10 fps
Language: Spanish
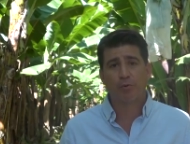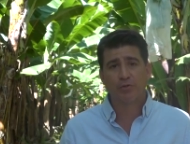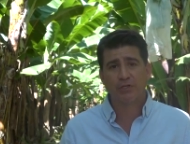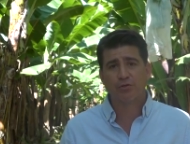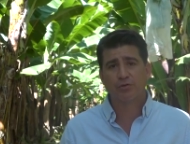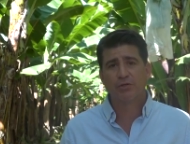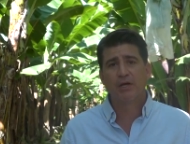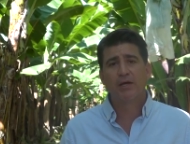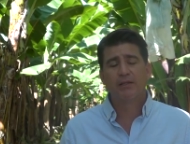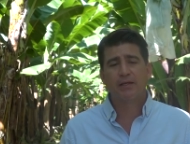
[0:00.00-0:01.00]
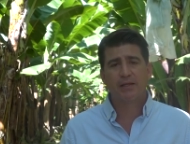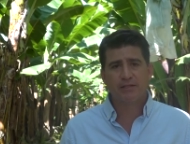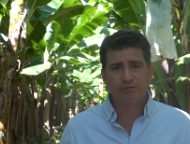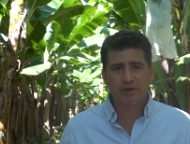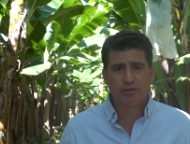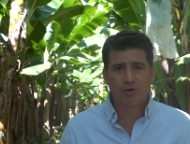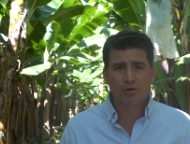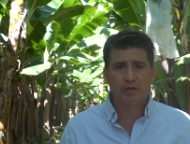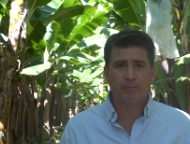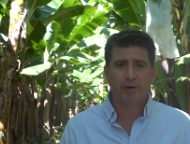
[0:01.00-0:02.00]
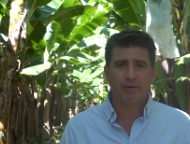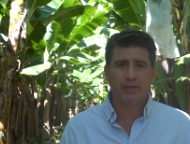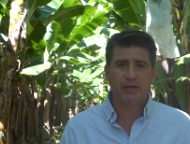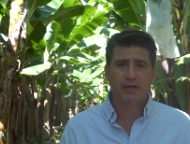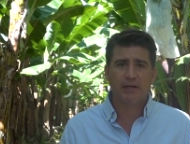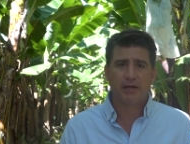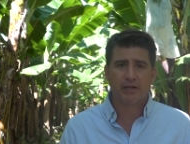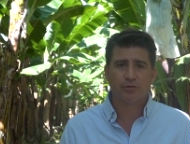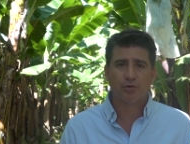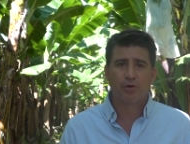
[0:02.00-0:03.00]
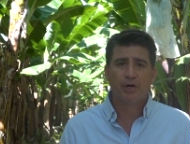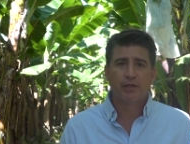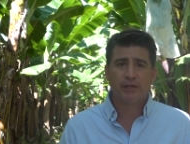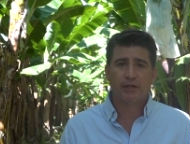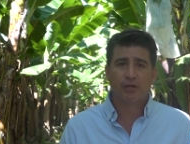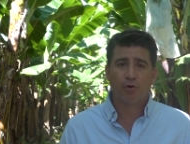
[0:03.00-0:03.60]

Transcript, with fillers: procesos de desinfección y prevenir el ingreso de este